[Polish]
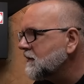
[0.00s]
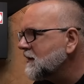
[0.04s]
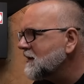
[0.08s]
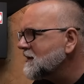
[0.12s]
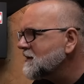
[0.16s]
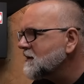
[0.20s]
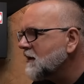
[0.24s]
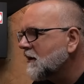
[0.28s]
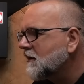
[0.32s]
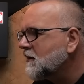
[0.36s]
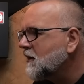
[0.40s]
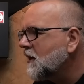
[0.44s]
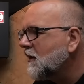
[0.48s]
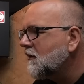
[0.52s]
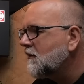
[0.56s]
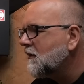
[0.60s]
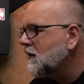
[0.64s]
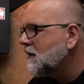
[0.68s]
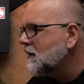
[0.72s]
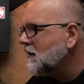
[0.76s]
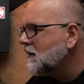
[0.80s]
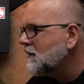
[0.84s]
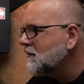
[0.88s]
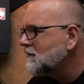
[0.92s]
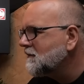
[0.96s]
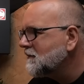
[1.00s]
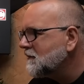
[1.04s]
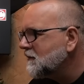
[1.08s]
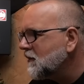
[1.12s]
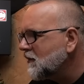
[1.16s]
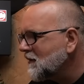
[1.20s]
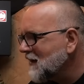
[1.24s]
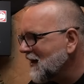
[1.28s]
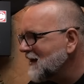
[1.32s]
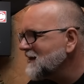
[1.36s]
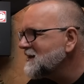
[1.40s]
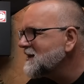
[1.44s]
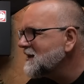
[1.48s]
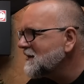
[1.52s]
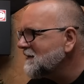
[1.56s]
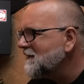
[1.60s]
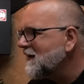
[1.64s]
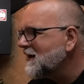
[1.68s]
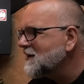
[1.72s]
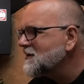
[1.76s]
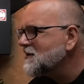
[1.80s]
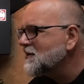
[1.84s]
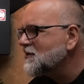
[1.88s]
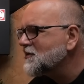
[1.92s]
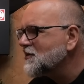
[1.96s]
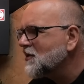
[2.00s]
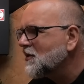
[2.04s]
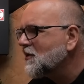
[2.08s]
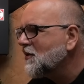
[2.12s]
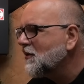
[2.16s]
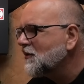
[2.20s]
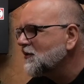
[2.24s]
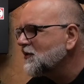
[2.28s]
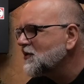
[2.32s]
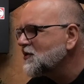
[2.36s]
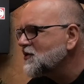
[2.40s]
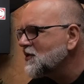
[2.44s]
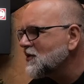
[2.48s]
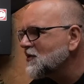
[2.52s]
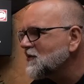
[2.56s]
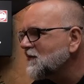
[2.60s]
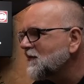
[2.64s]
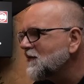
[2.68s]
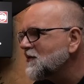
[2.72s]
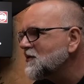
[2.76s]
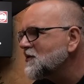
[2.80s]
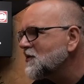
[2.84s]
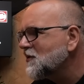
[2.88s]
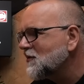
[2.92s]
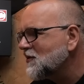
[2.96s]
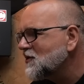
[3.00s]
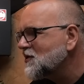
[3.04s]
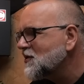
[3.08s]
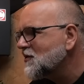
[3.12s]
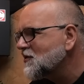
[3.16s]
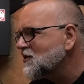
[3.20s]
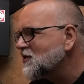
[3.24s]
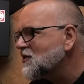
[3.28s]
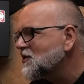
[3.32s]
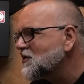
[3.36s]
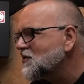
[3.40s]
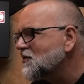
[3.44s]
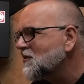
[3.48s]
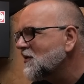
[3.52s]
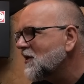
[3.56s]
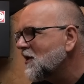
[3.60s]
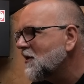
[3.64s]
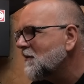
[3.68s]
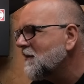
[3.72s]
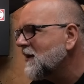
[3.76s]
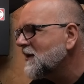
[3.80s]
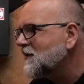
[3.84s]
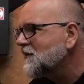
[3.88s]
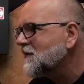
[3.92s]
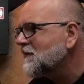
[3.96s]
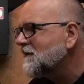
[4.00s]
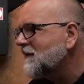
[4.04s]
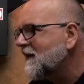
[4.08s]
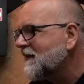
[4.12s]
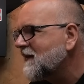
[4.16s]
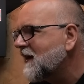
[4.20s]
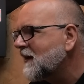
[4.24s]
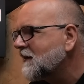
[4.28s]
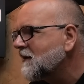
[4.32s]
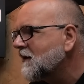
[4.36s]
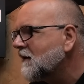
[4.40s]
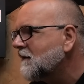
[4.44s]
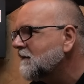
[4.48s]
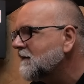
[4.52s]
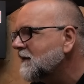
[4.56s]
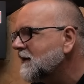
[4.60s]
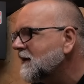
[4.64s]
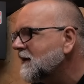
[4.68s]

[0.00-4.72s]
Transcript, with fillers: To jest około, Ukraińcy twierdzą, że około 1200-1300 km2.